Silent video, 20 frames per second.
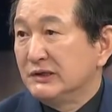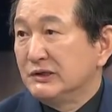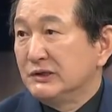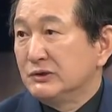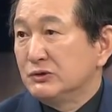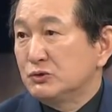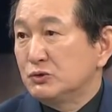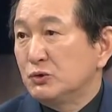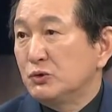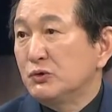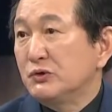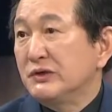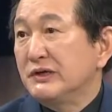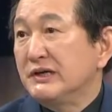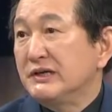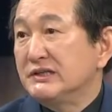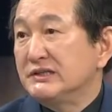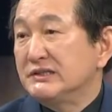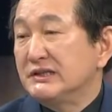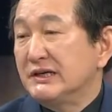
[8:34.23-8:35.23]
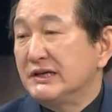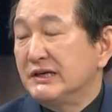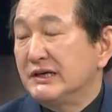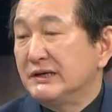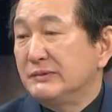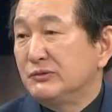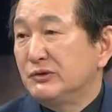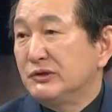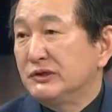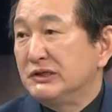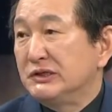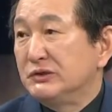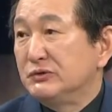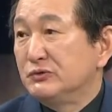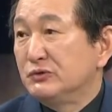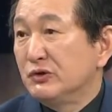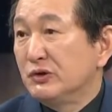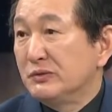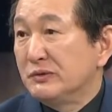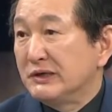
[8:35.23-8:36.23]
네. 초기에 이제 뭐
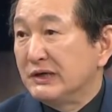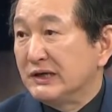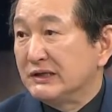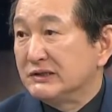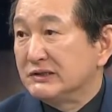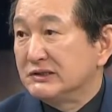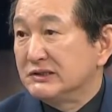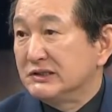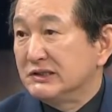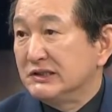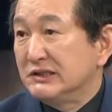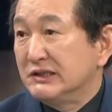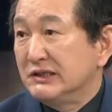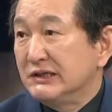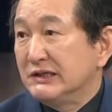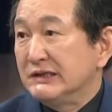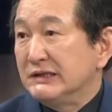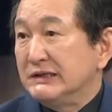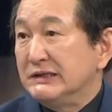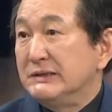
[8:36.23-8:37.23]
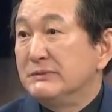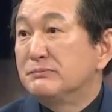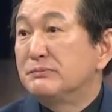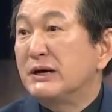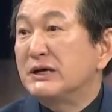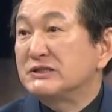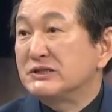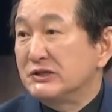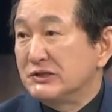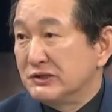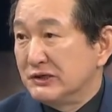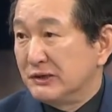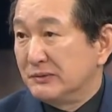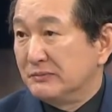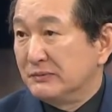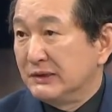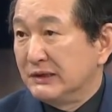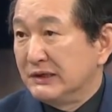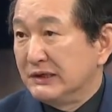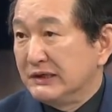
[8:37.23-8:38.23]
인후염이라든지 임파선염
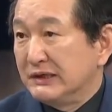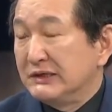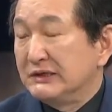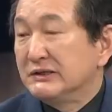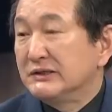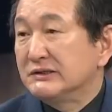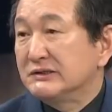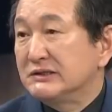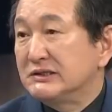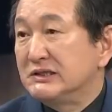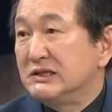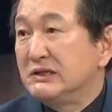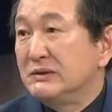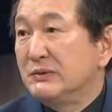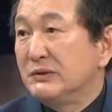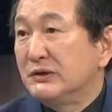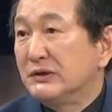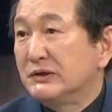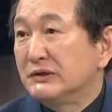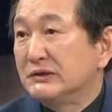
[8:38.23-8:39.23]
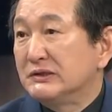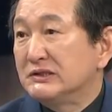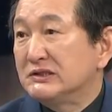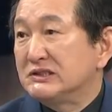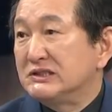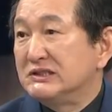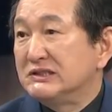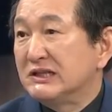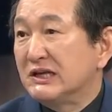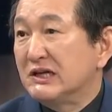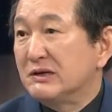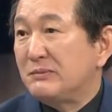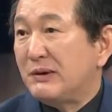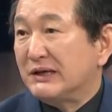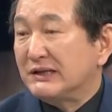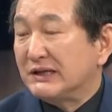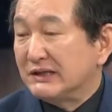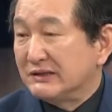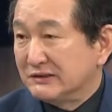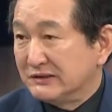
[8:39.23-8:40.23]
이런 질병을 진단을
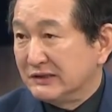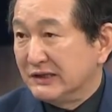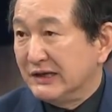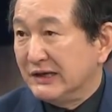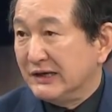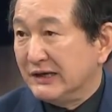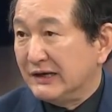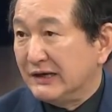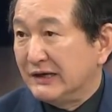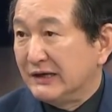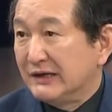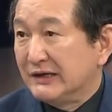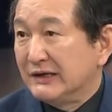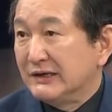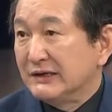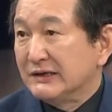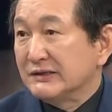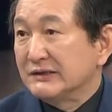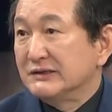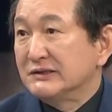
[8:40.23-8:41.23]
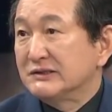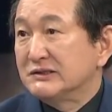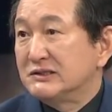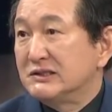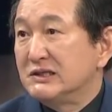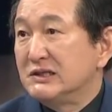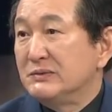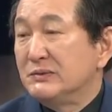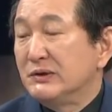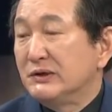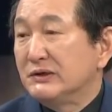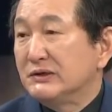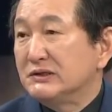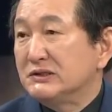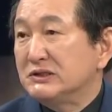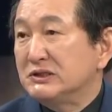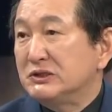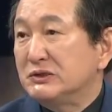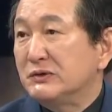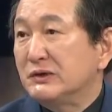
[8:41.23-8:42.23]
받았는데 네. 그 질병을
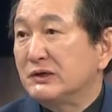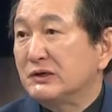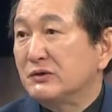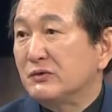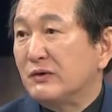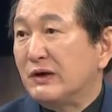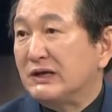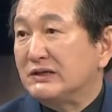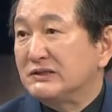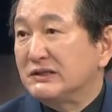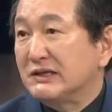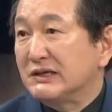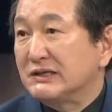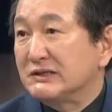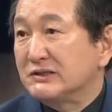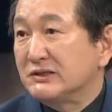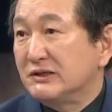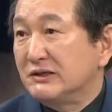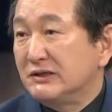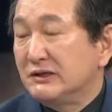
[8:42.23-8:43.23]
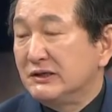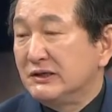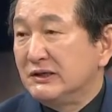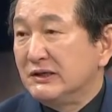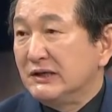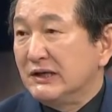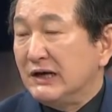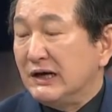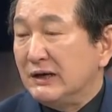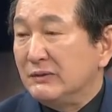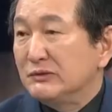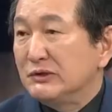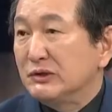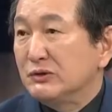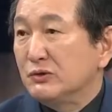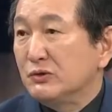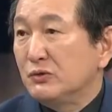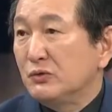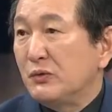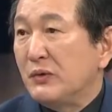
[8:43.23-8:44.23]
치료하는 과정에서
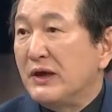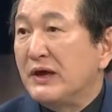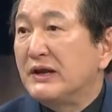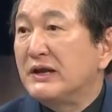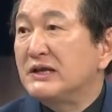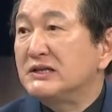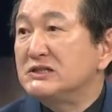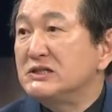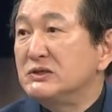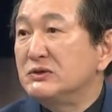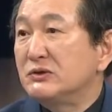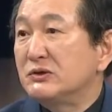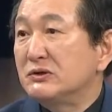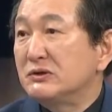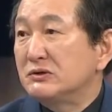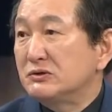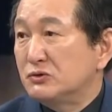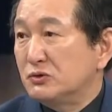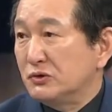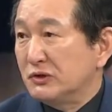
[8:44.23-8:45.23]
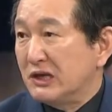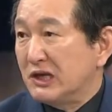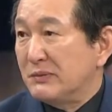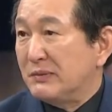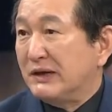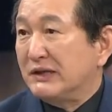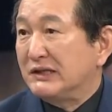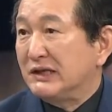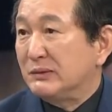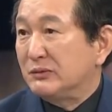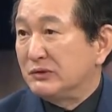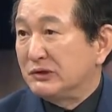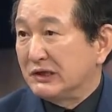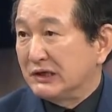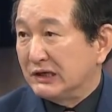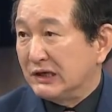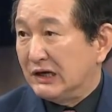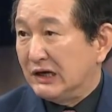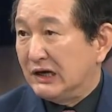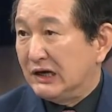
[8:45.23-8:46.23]
아무래도 외래 진료를 초기에 받다
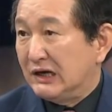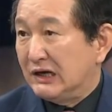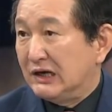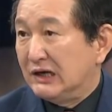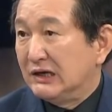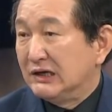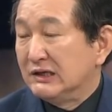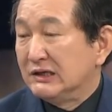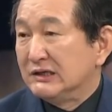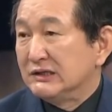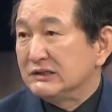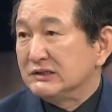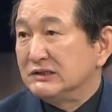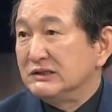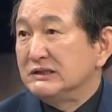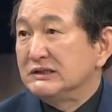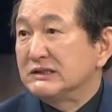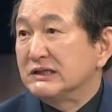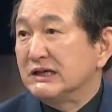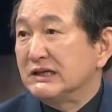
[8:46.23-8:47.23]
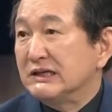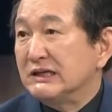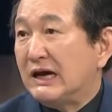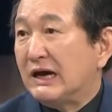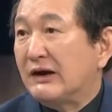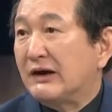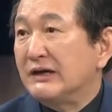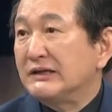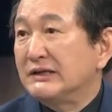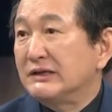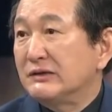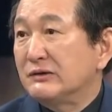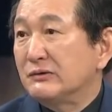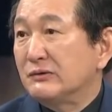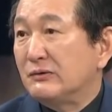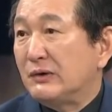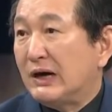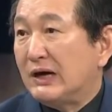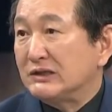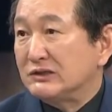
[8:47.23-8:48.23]
보니까 증상이 악화되는
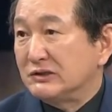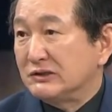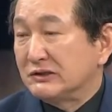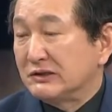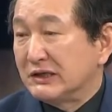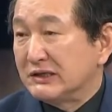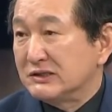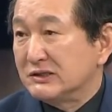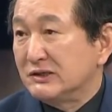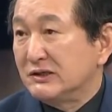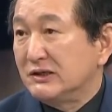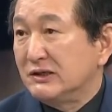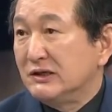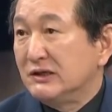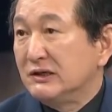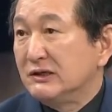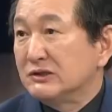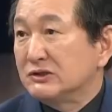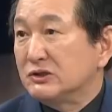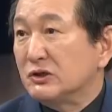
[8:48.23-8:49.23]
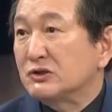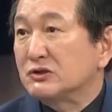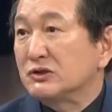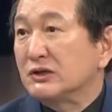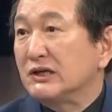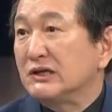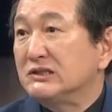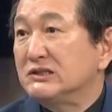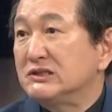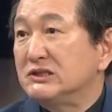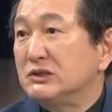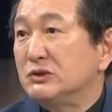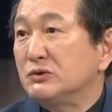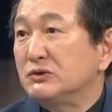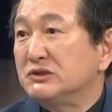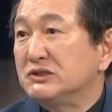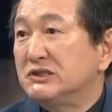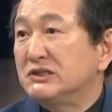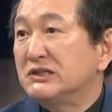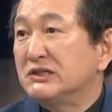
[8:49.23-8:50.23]
과정에서 적절한 치료
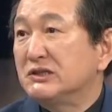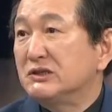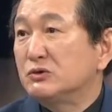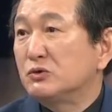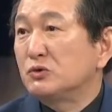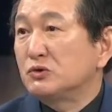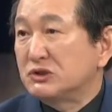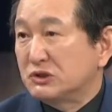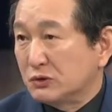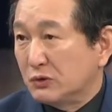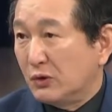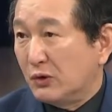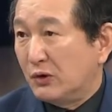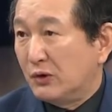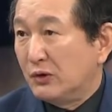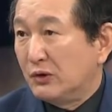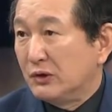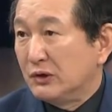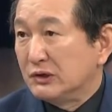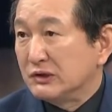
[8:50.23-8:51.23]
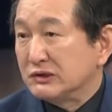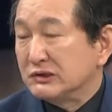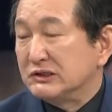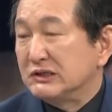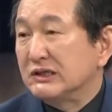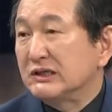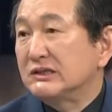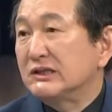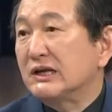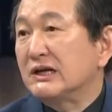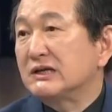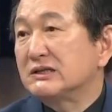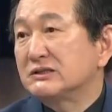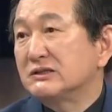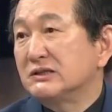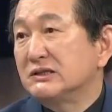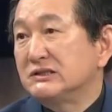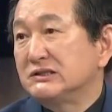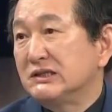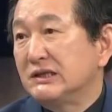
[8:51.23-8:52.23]
시기를 놓치고 음. 그에
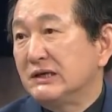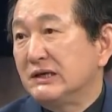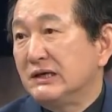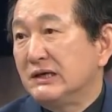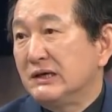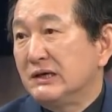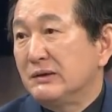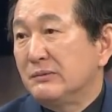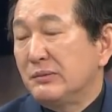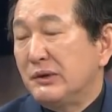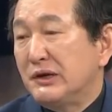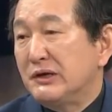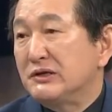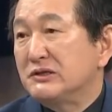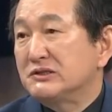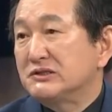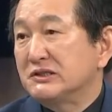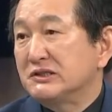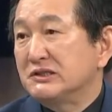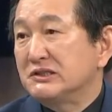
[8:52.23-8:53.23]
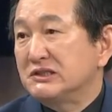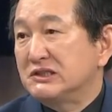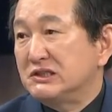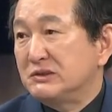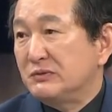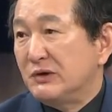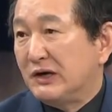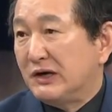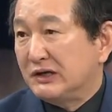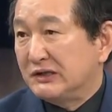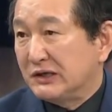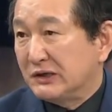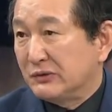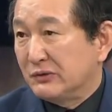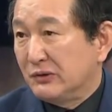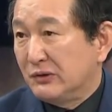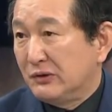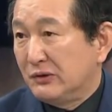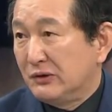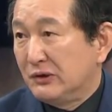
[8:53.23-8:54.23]
따라서 이제 폐혈증이 심화가
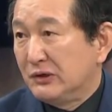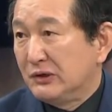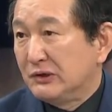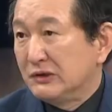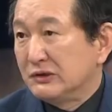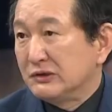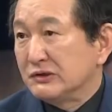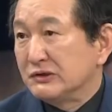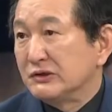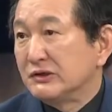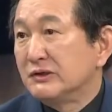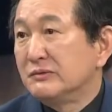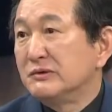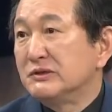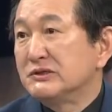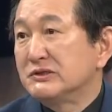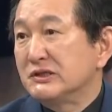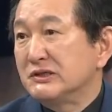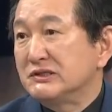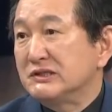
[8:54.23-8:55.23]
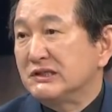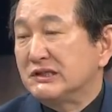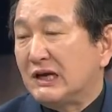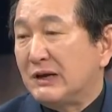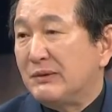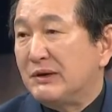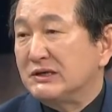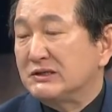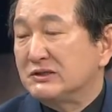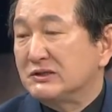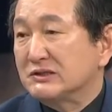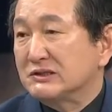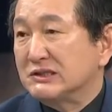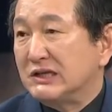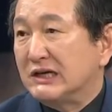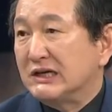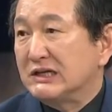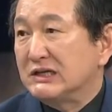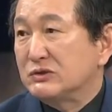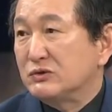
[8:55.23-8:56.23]
되고 네. 그러면서 이제 다발성
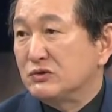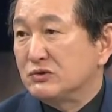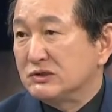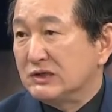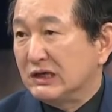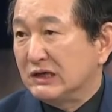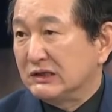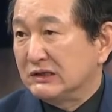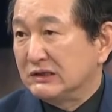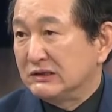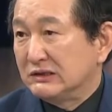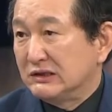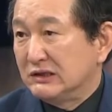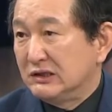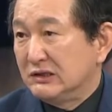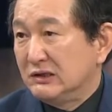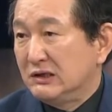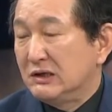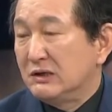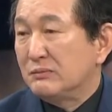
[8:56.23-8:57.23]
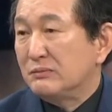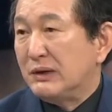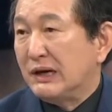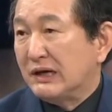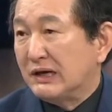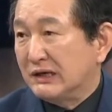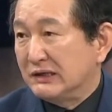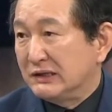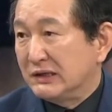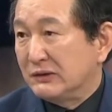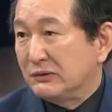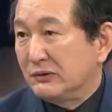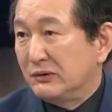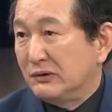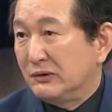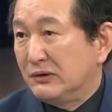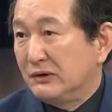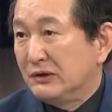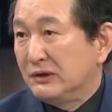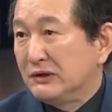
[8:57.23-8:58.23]
장기 손상 등을 받게
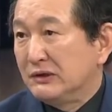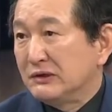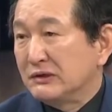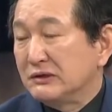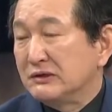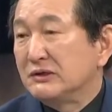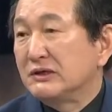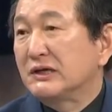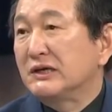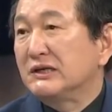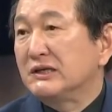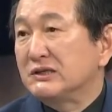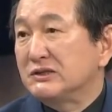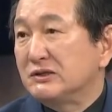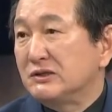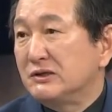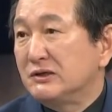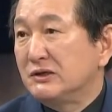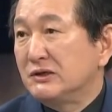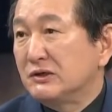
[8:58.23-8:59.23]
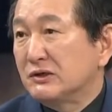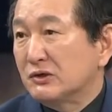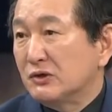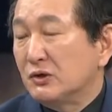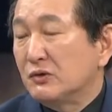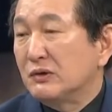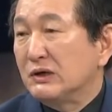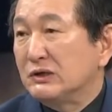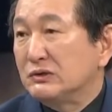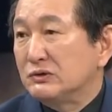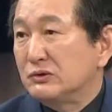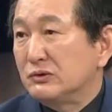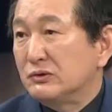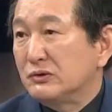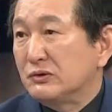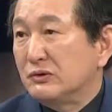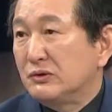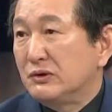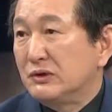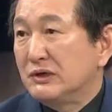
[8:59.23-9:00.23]
되고 그렇게 돼서
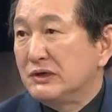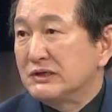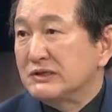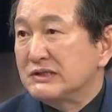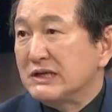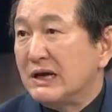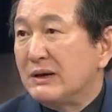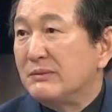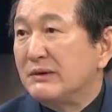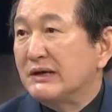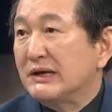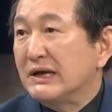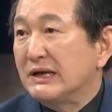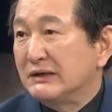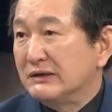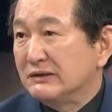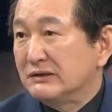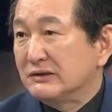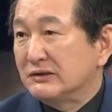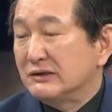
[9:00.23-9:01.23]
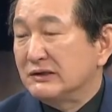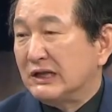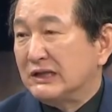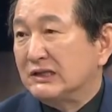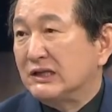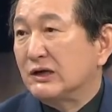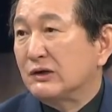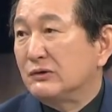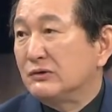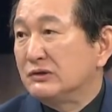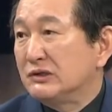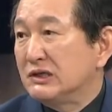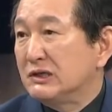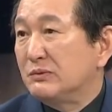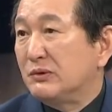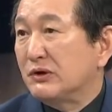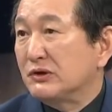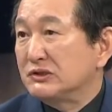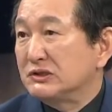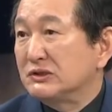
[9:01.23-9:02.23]
결과적으로 사망에 이른 그런 안타까운 일이
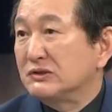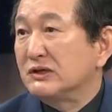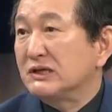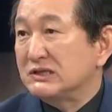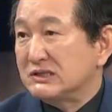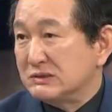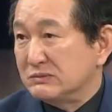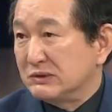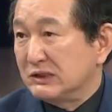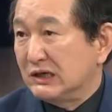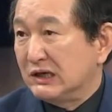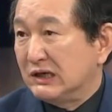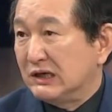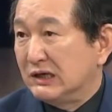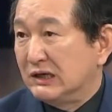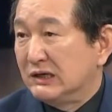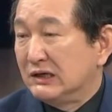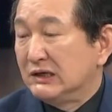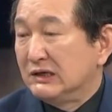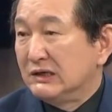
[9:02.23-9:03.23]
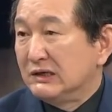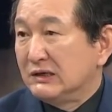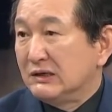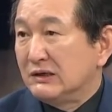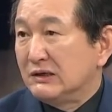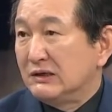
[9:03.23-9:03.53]
벌어진 것 같습니다. 예, 예. 네.